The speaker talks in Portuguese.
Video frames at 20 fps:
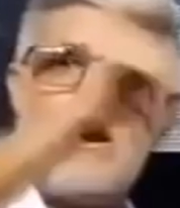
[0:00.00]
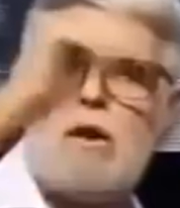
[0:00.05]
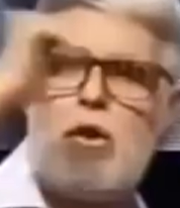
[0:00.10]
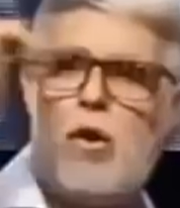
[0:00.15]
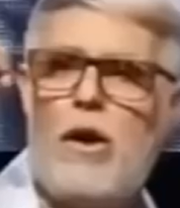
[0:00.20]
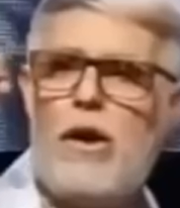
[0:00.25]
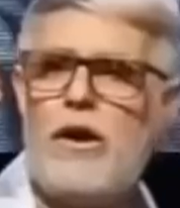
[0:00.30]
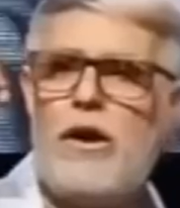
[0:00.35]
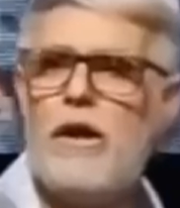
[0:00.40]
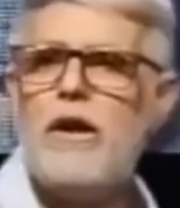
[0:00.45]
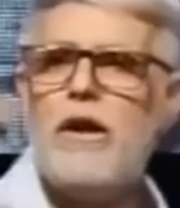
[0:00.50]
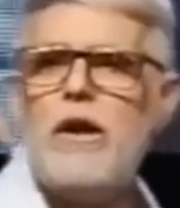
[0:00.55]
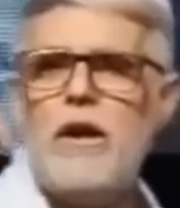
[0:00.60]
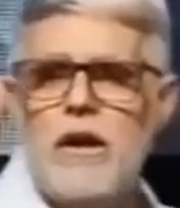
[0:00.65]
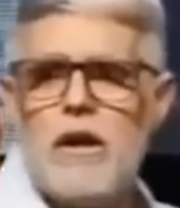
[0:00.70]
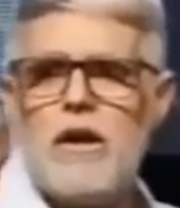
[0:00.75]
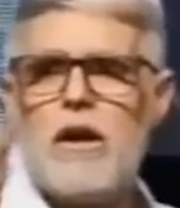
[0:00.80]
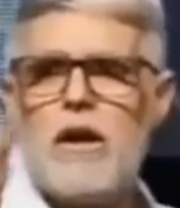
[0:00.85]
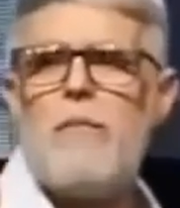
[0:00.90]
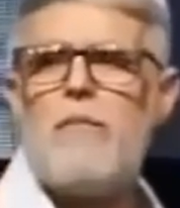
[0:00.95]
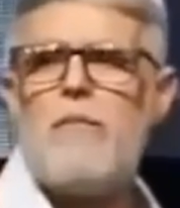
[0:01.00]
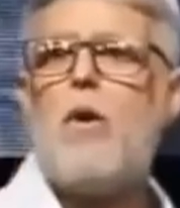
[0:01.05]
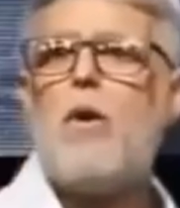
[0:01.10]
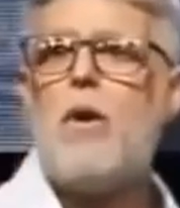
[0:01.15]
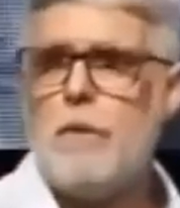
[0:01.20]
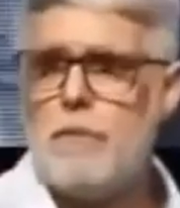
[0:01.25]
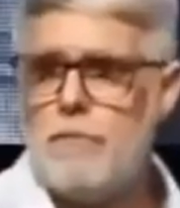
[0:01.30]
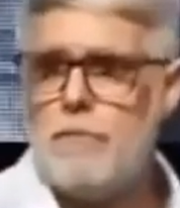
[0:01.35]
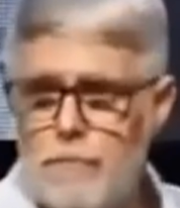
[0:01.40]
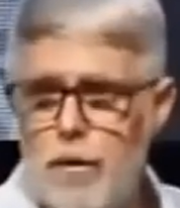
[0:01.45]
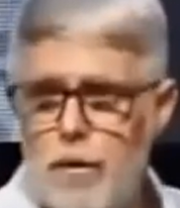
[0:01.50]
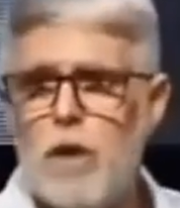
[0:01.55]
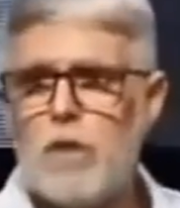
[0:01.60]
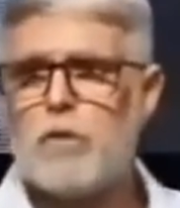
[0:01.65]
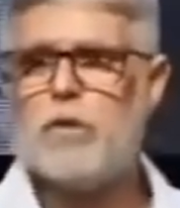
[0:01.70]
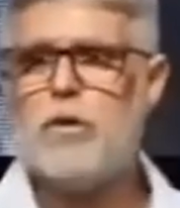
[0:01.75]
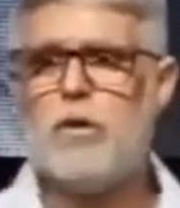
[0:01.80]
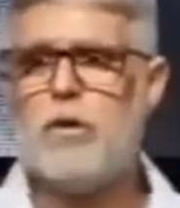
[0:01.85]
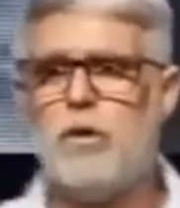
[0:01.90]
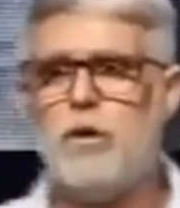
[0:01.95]
agora e acabou.
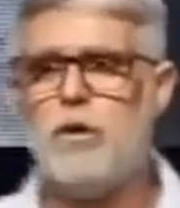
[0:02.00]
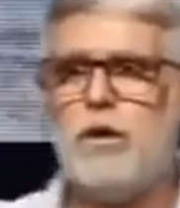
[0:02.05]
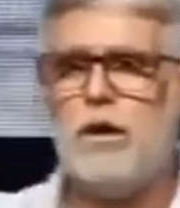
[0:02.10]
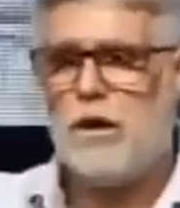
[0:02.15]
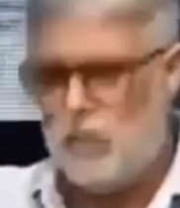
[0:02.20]
Pronto. E